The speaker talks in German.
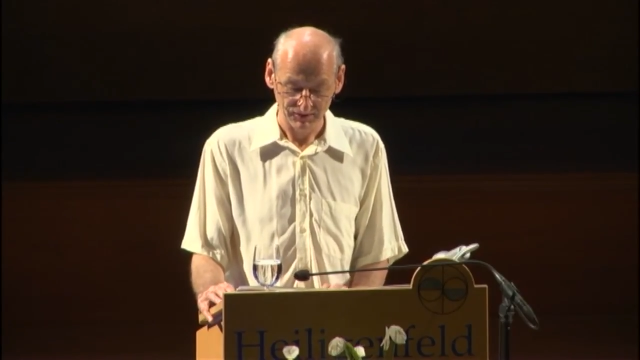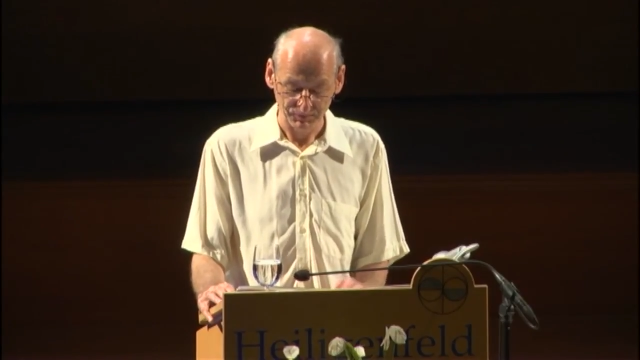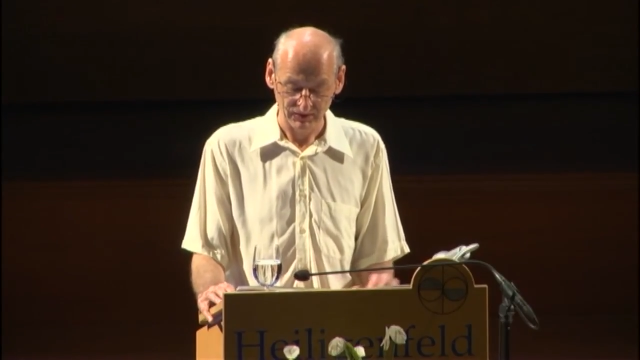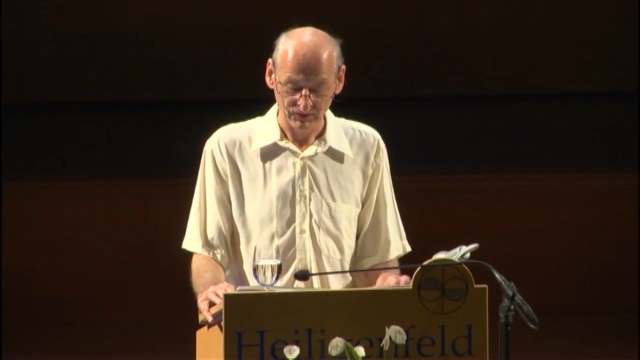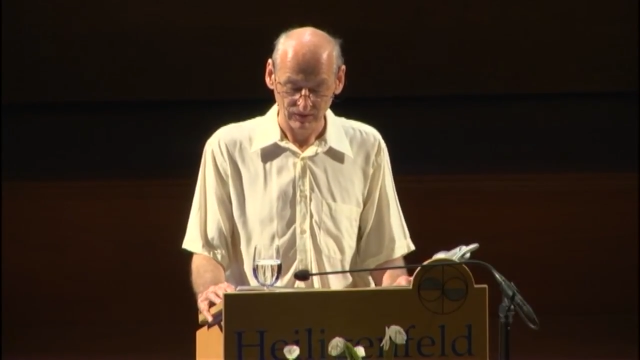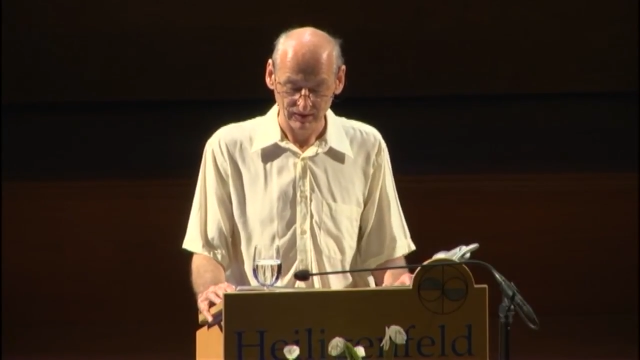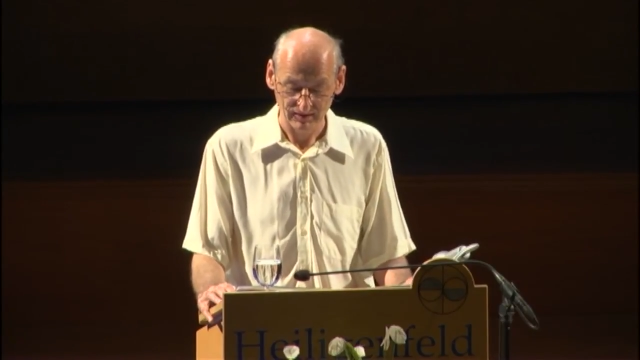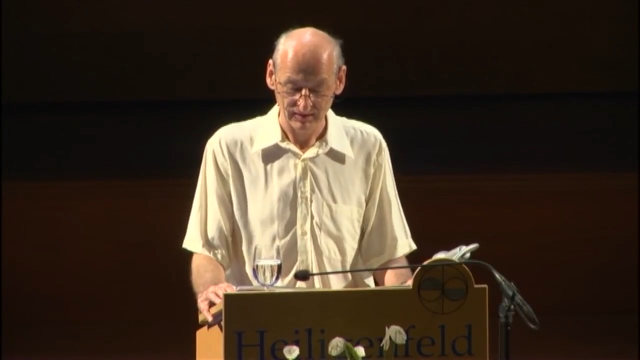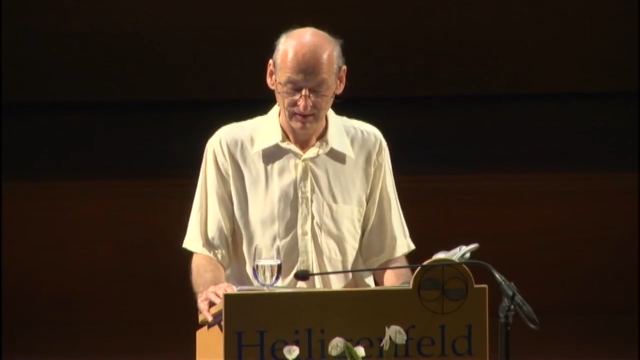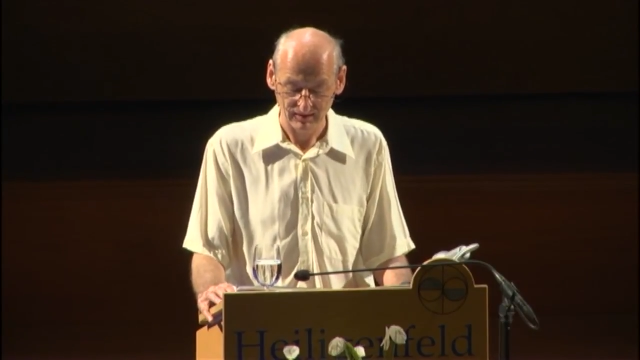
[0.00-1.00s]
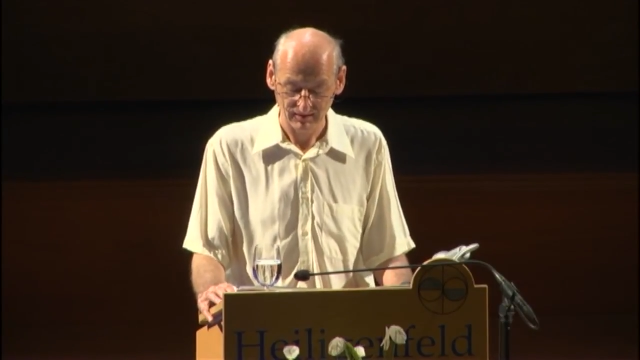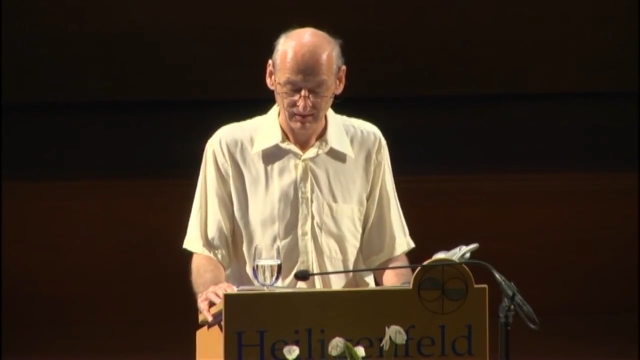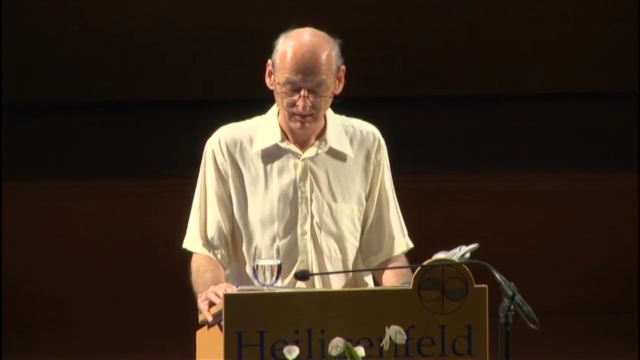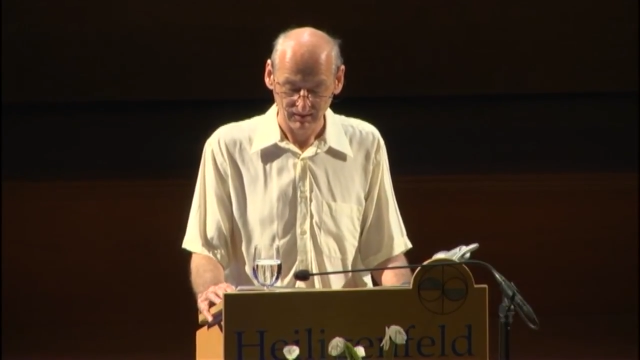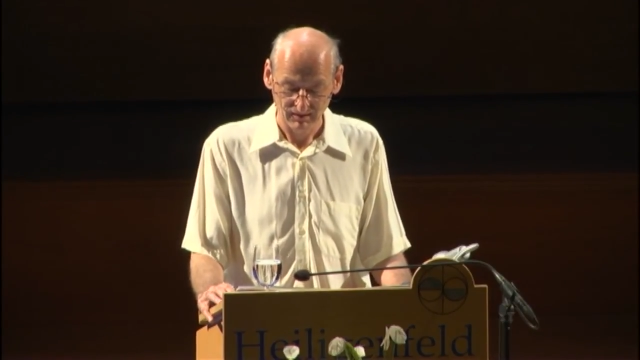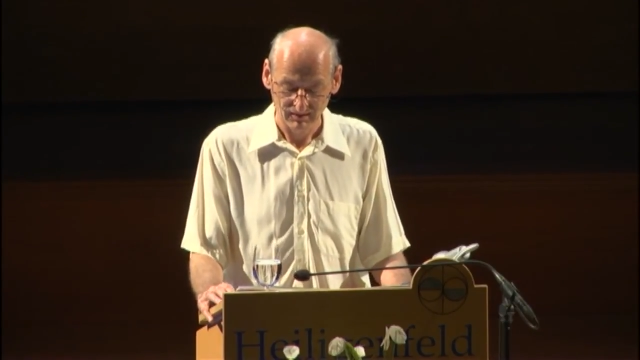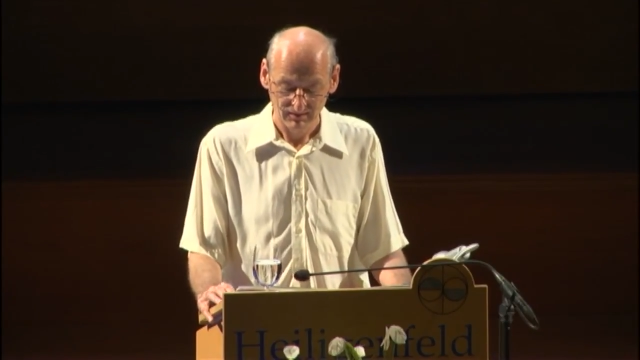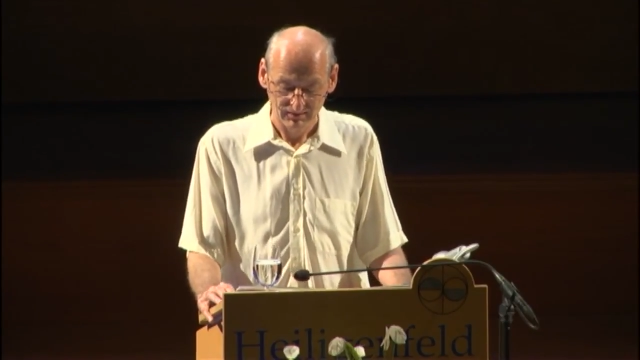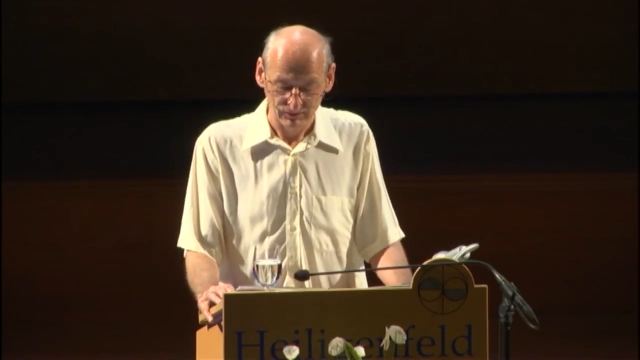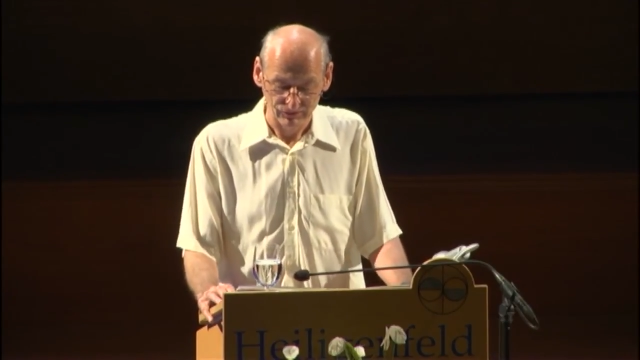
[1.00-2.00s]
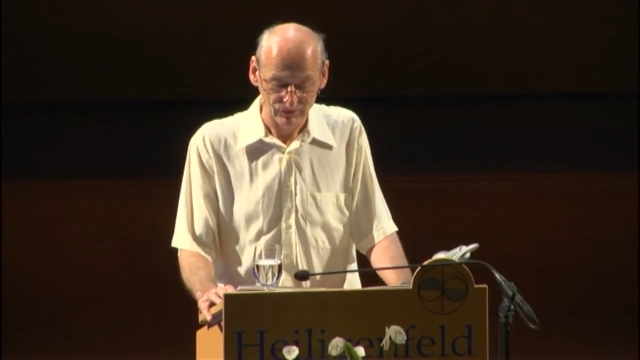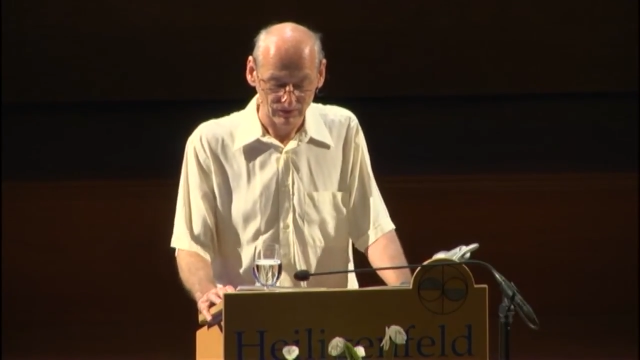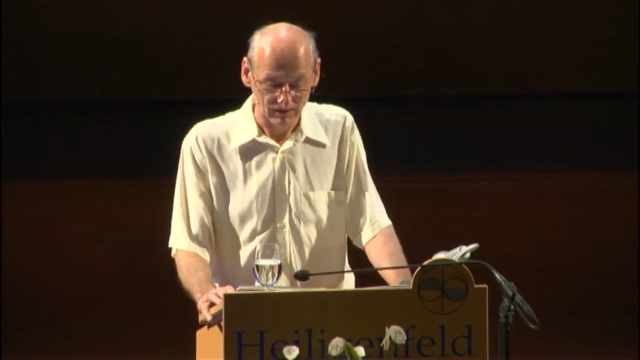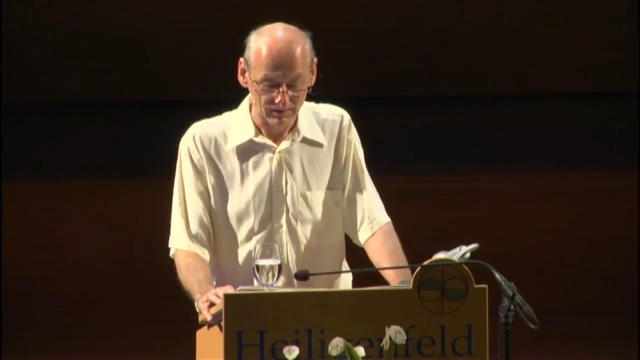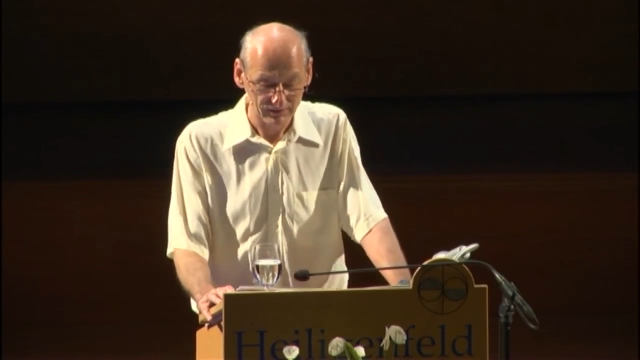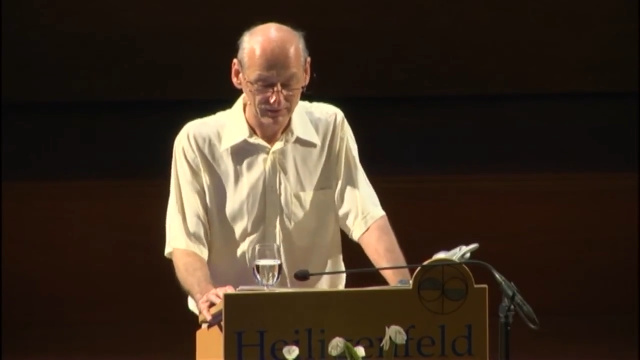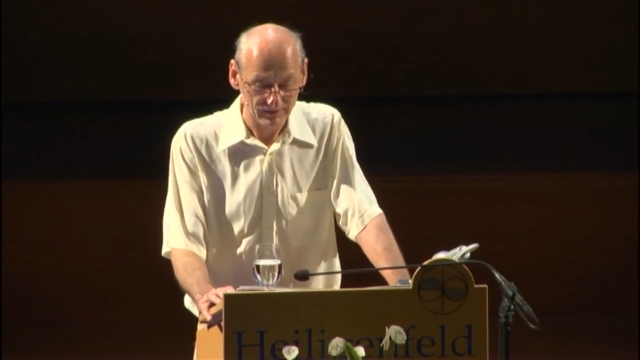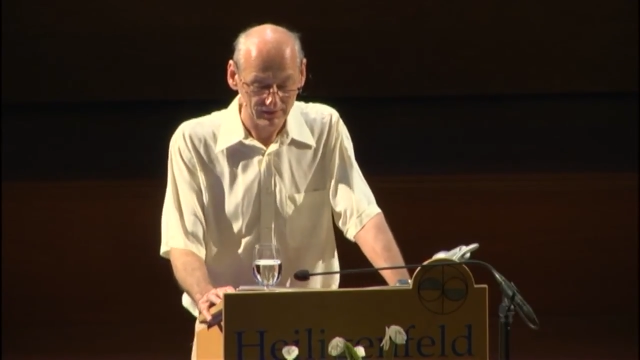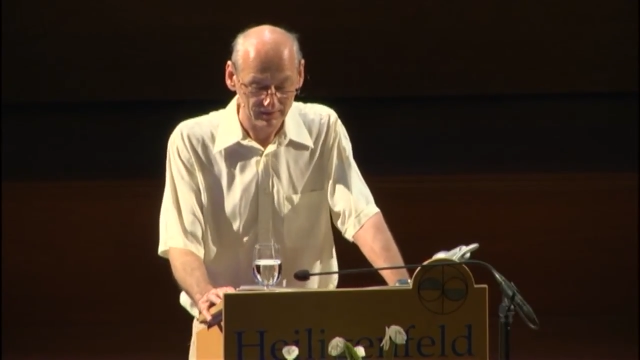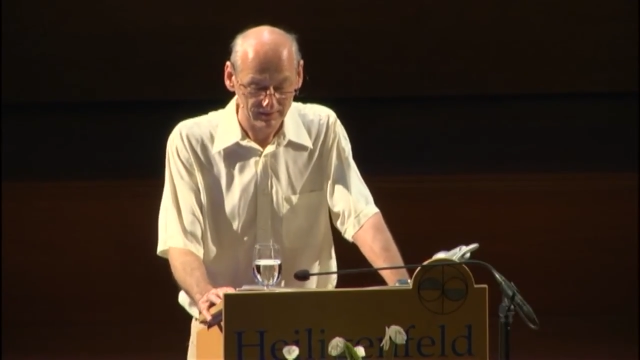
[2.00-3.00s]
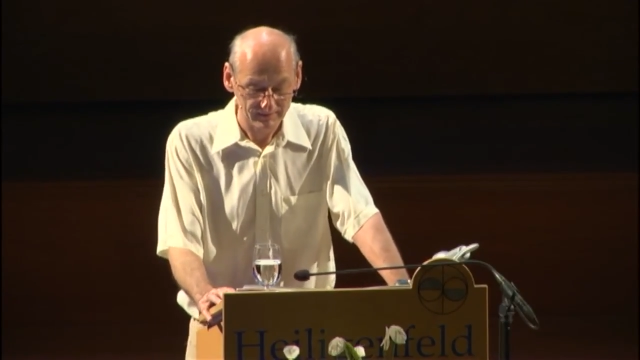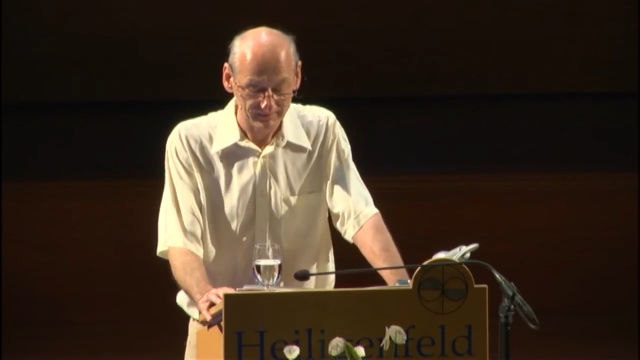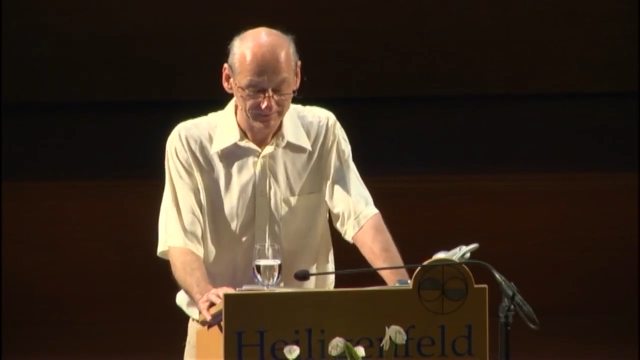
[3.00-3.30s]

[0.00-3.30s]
Spiritualität so schön ausdrückt.